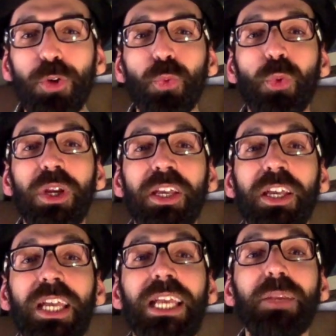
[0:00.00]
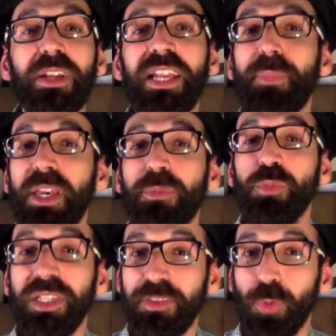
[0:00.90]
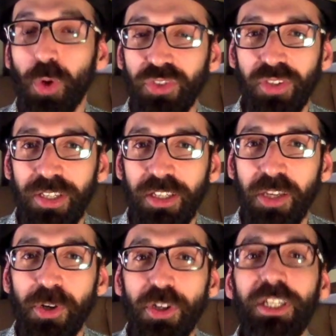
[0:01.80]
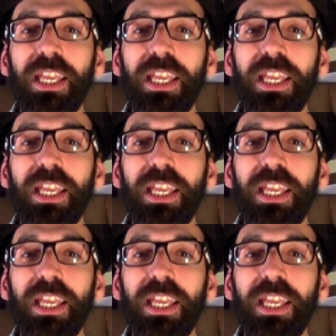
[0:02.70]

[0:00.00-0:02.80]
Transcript: والبرنامج مش بس مخصص للكبار